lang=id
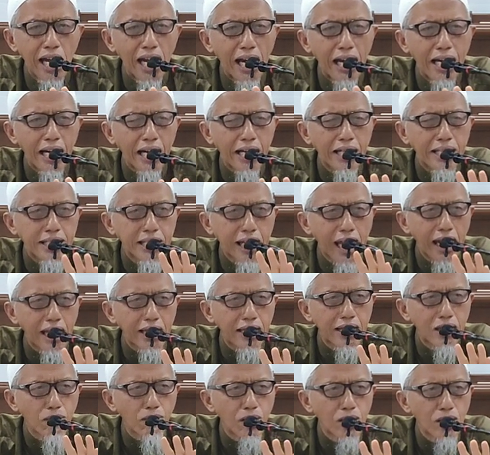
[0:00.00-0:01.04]
agar saya
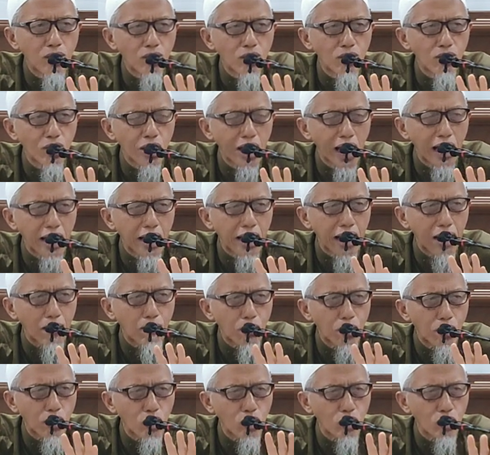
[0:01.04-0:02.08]
termasuk orang yang
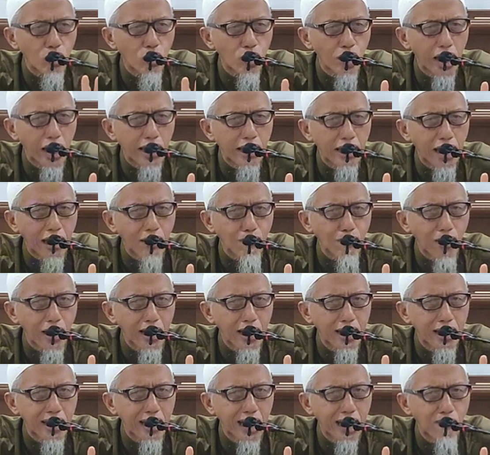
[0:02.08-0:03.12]
masuk surga tanpa
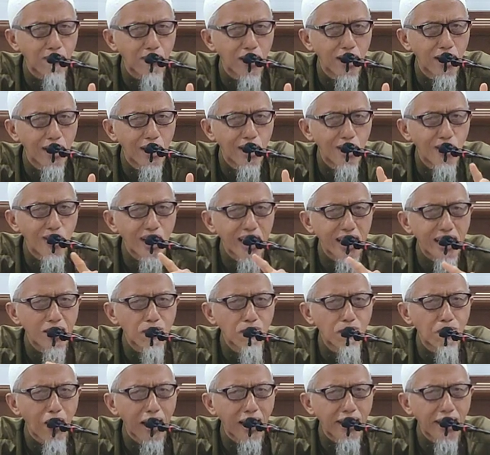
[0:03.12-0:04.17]
hisap oh
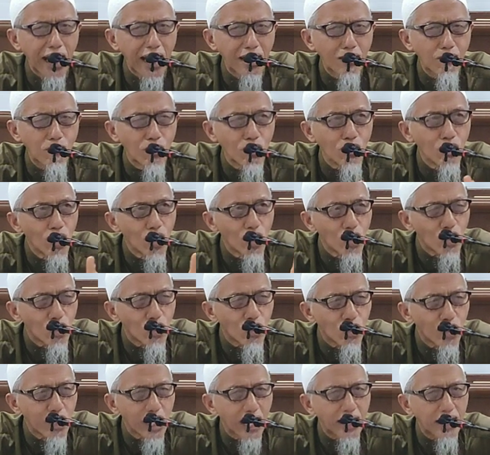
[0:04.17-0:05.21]
kesempatanmu
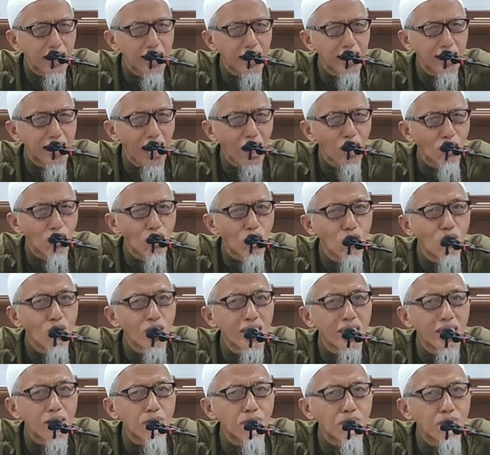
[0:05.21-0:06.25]
sudah
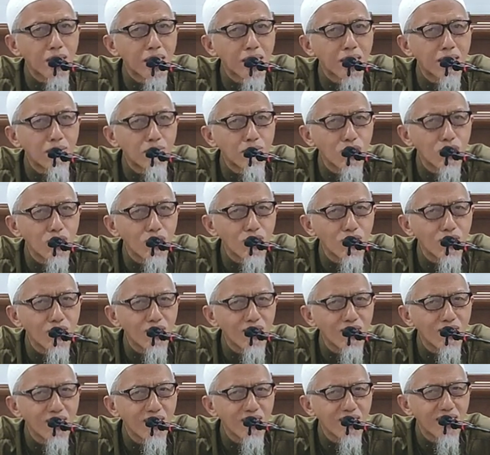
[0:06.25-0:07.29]
didahului temenmu
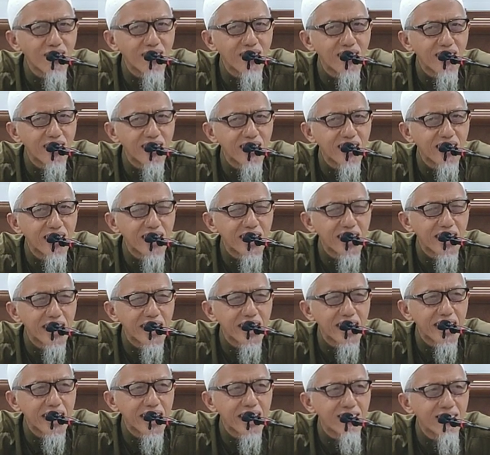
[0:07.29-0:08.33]

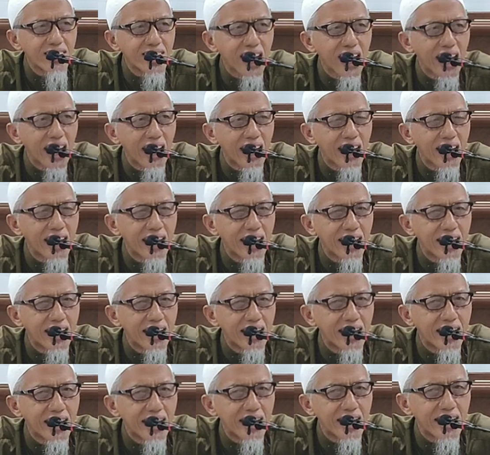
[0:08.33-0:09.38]
ya udah
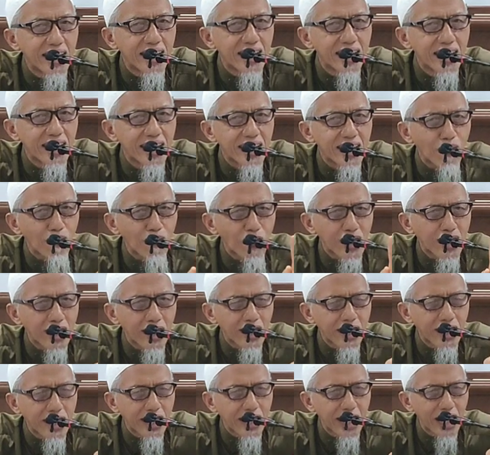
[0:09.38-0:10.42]
tapi
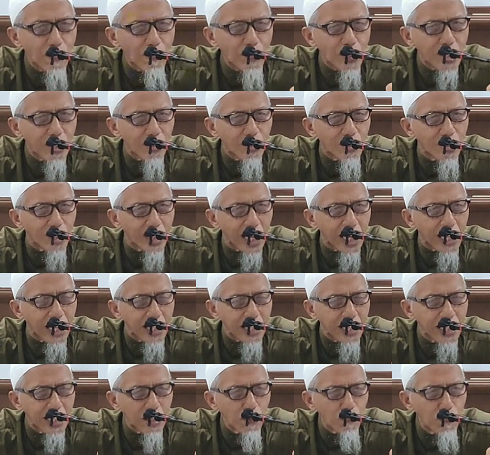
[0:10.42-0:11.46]
setiap seorang
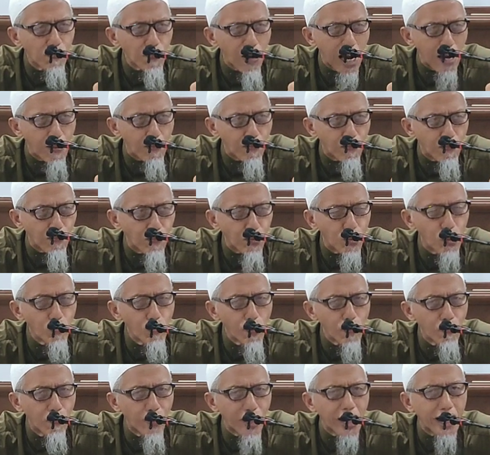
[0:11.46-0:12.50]
ini mampu
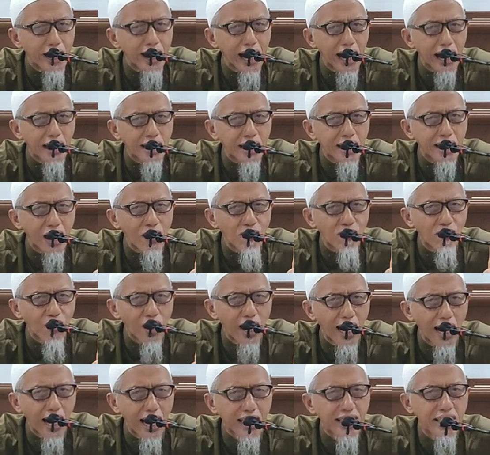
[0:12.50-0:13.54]
memberikan
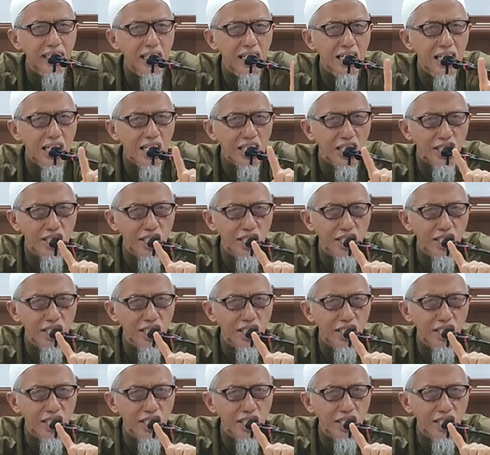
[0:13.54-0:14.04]
syafaat